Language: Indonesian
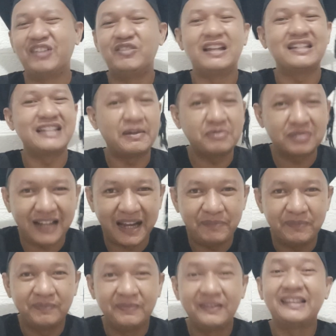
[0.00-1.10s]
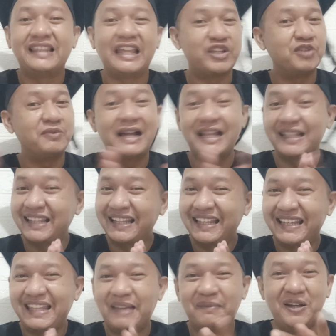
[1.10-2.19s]
Yang udah subscribe, thank you banget.
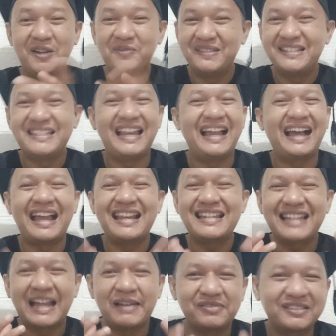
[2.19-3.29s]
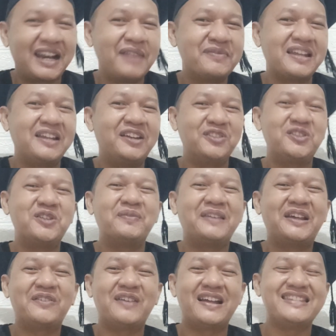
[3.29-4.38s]
Yang belum, silahkan subscribe channel YouTube
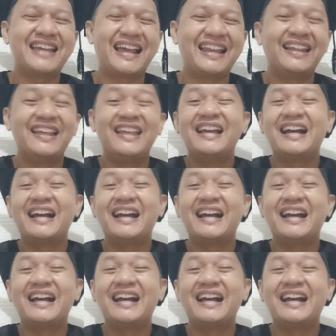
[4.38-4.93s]
Irwan Chan.